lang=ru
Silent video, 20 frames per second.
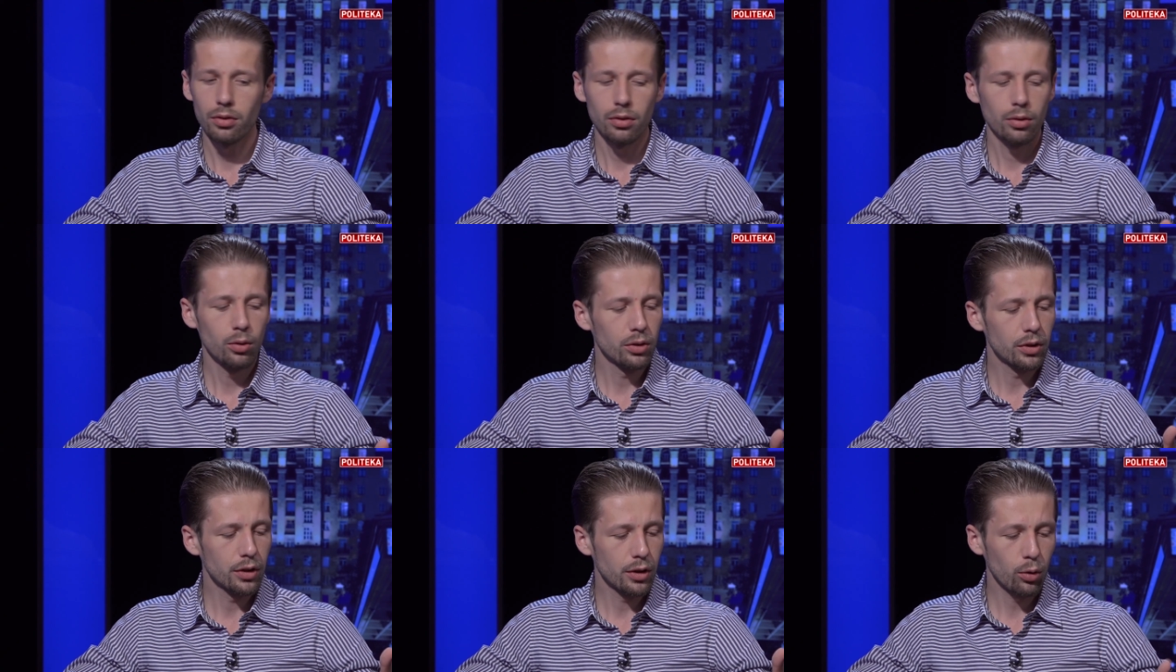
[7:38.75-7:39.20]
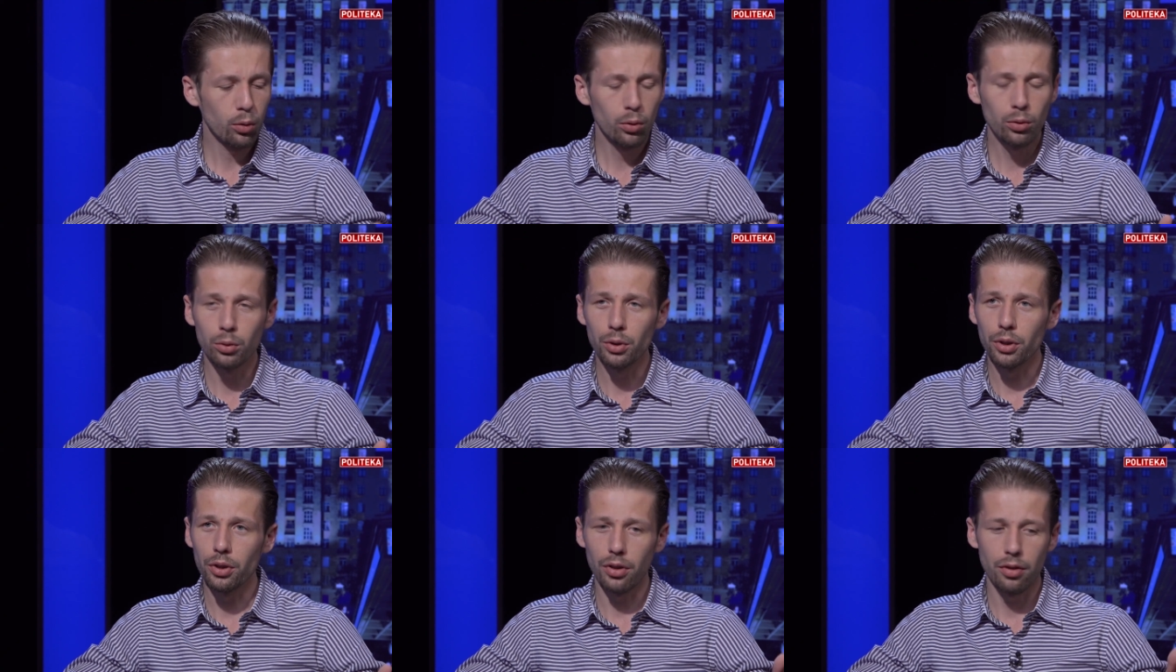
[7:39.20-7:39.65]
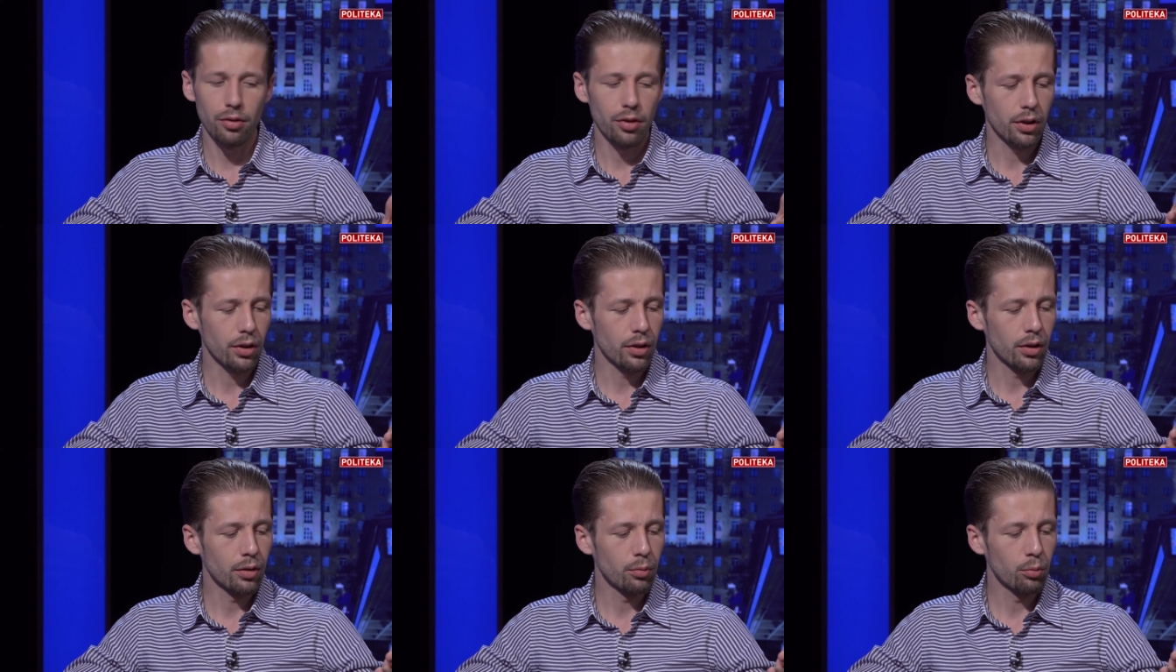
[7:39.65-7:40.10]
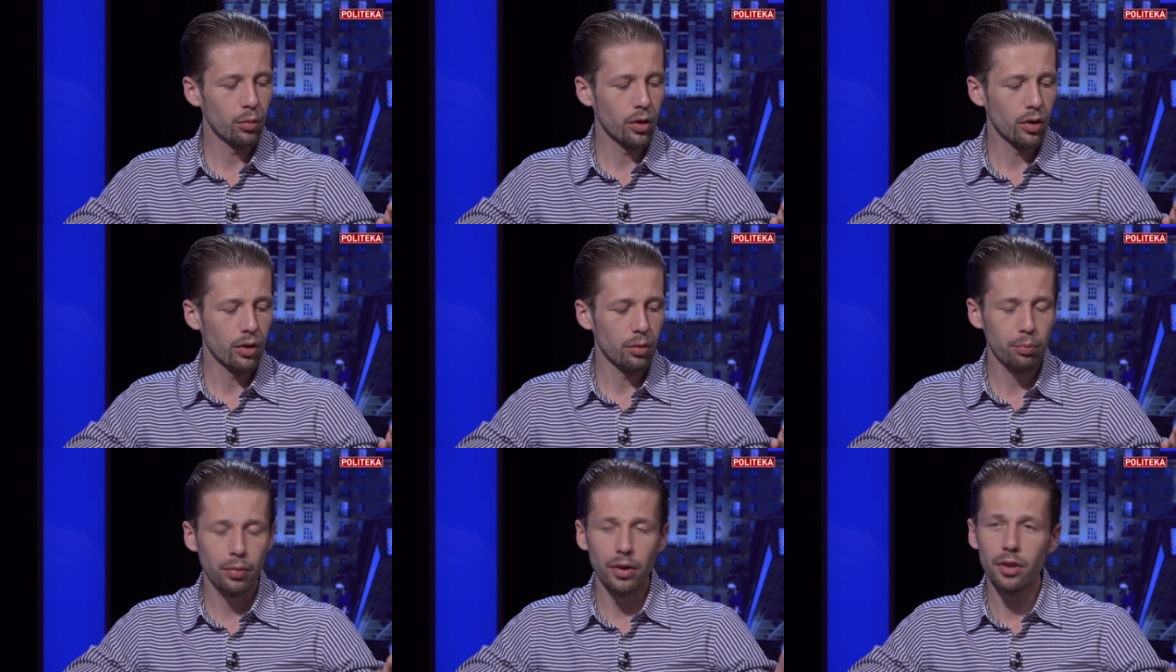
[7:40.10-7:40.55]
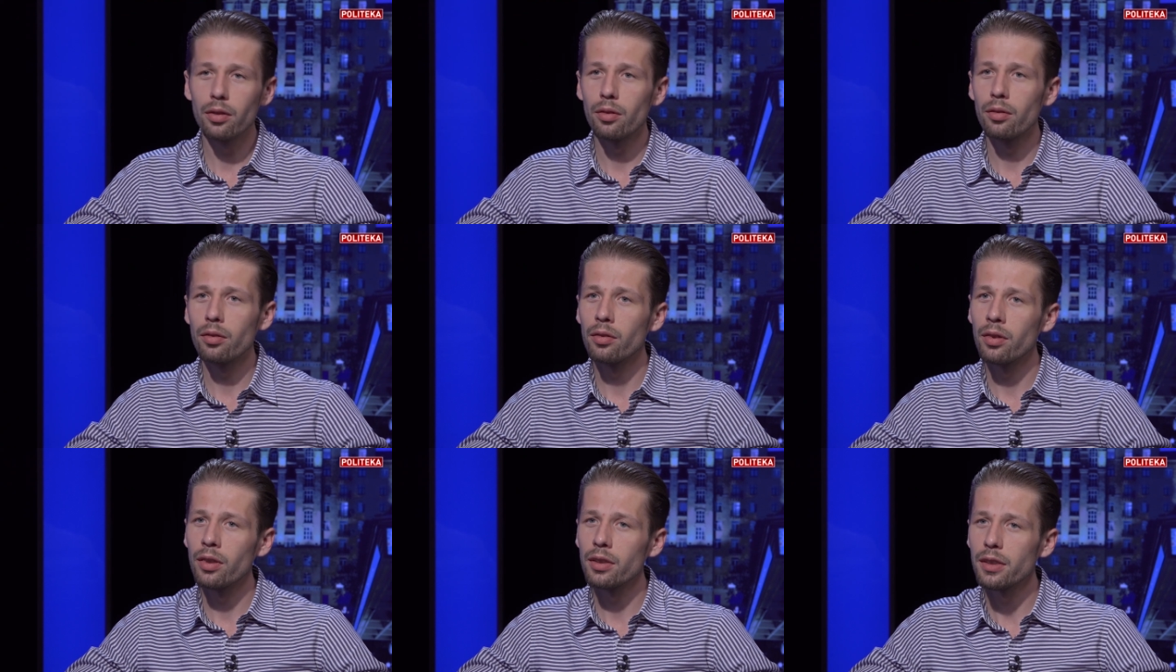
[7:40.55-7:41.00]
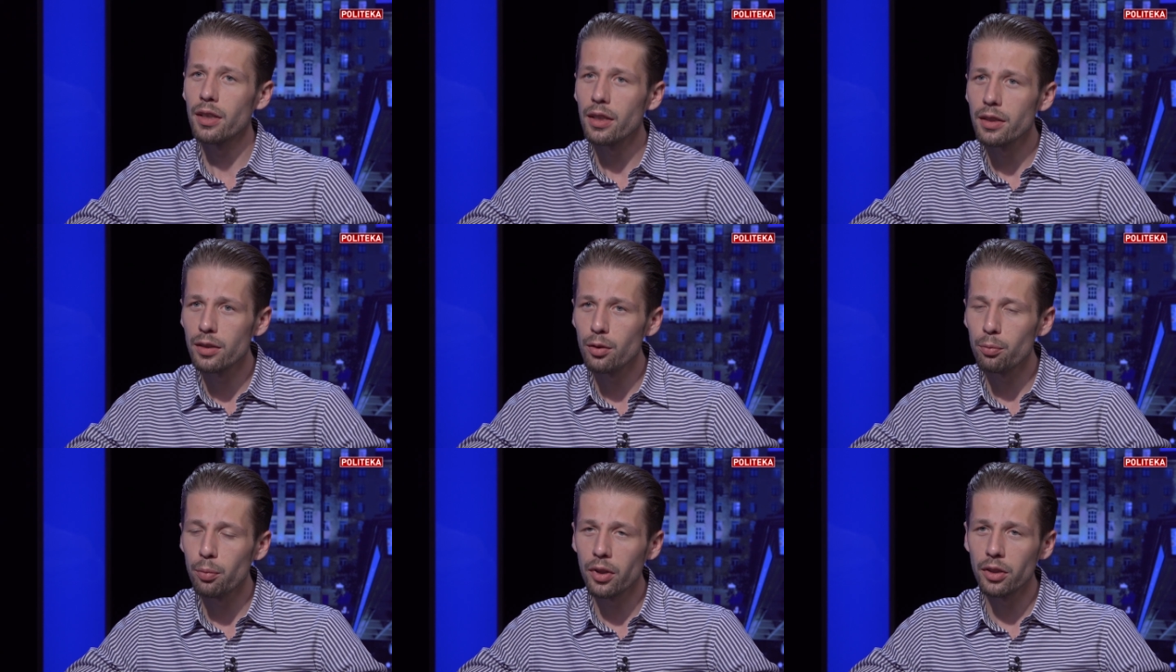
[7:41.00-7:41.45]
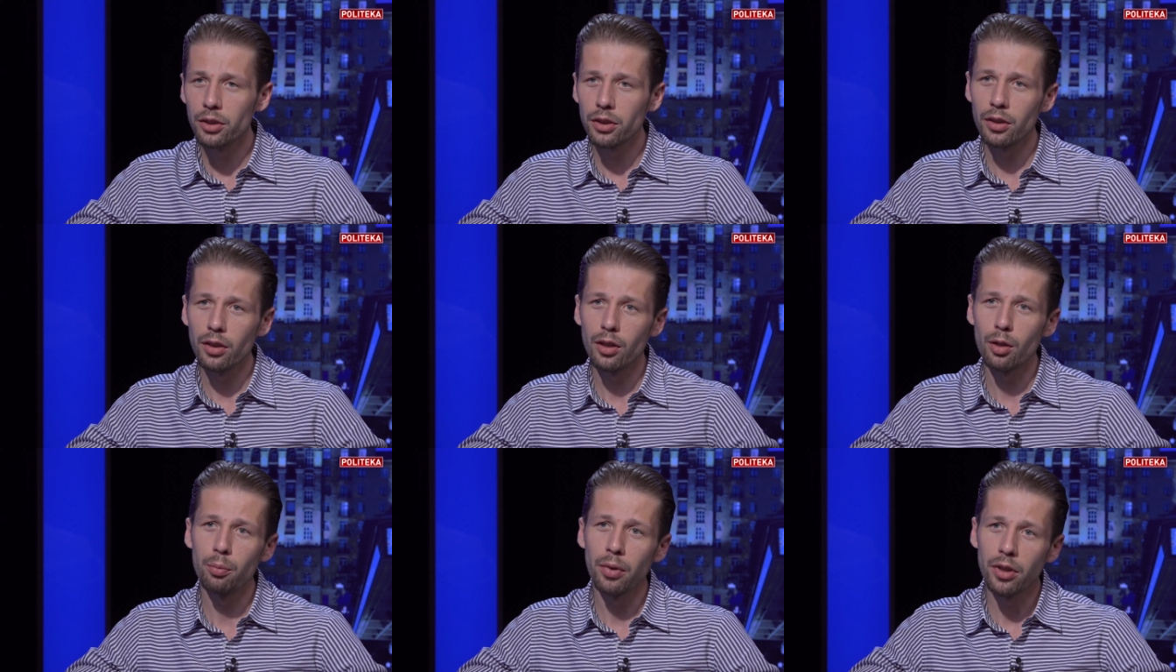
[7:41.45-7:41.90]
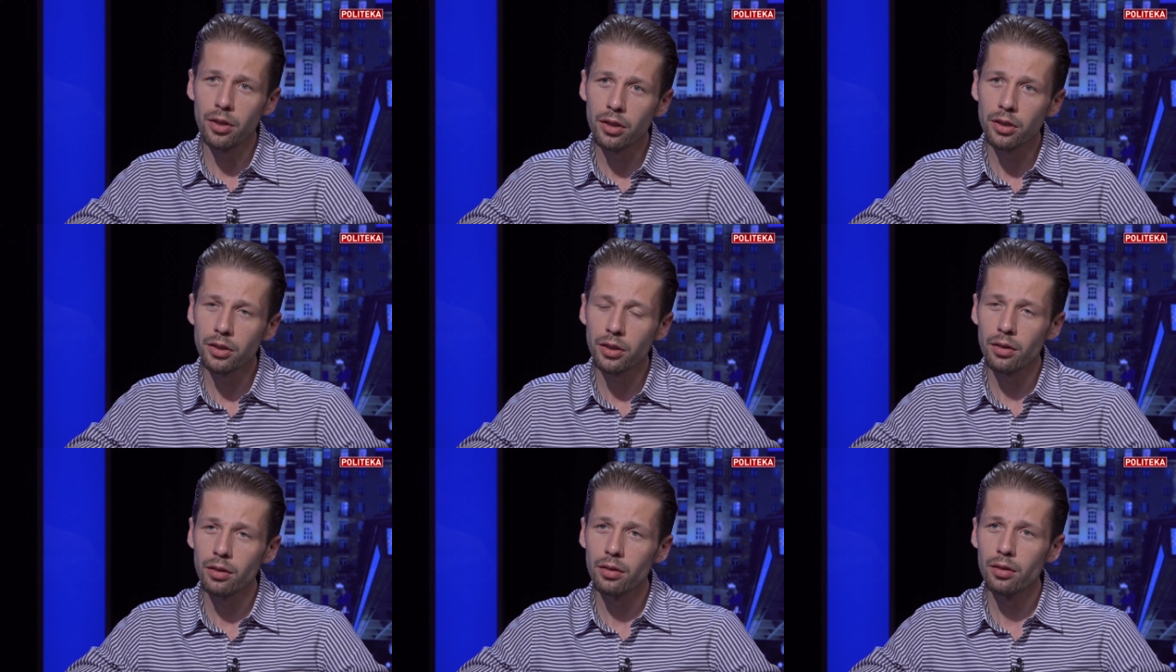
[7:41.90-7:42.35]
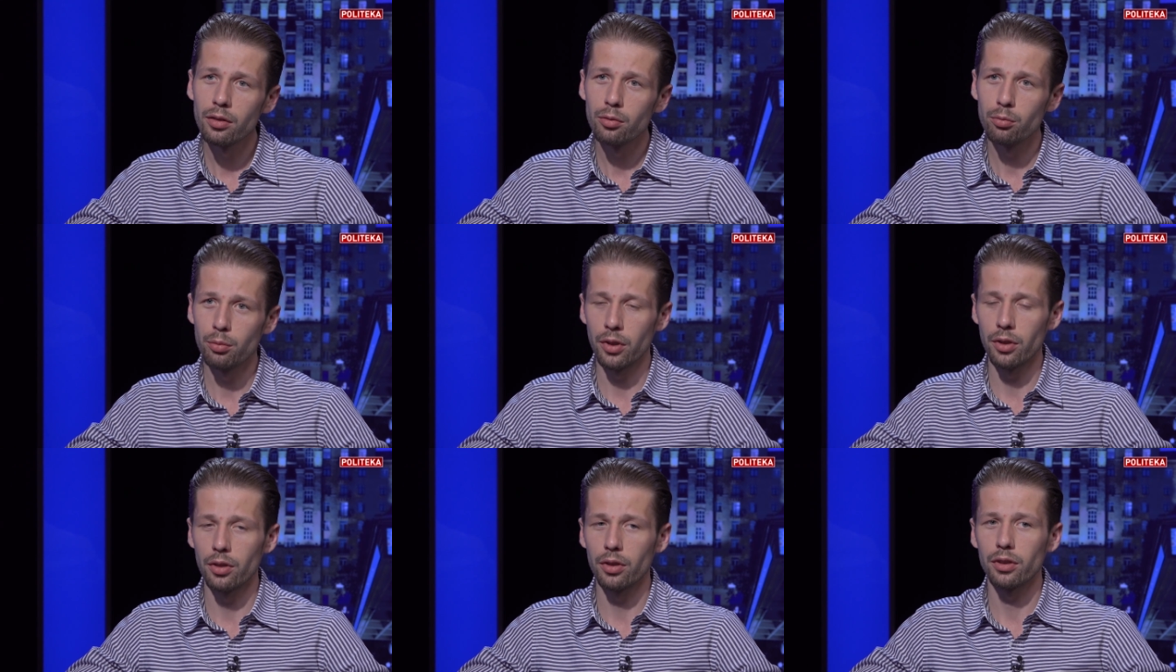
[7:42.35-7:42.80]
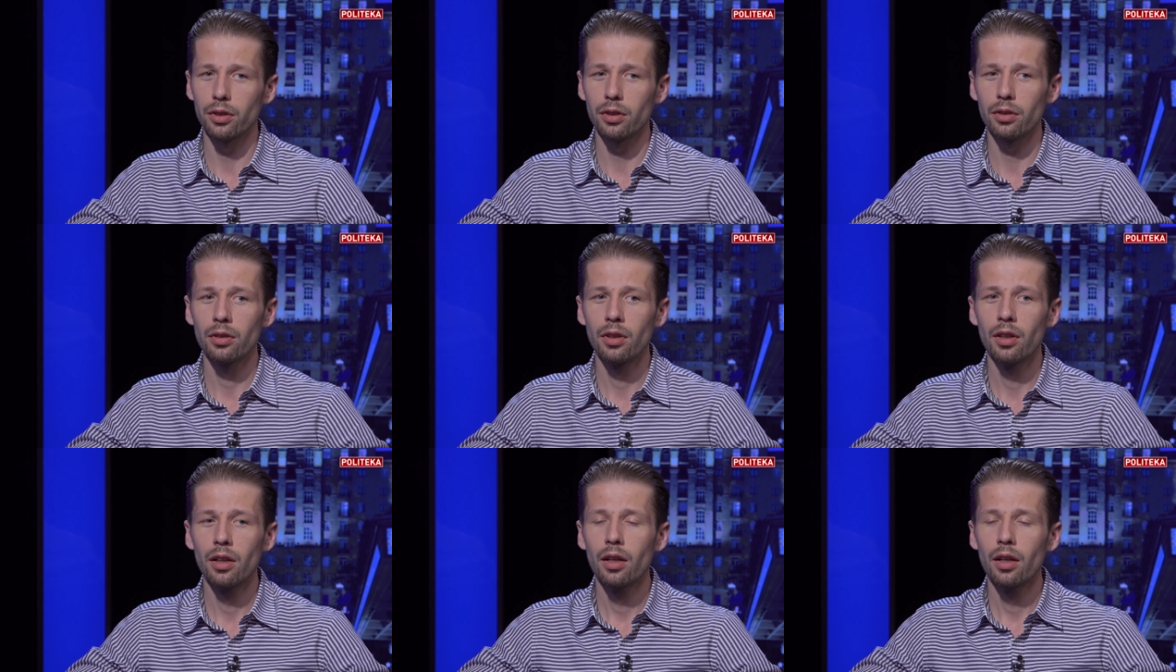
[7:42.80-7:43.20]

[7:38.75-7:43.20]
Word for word: Вот за год у человека было, на съезде Порошенко поддержал, поддержал.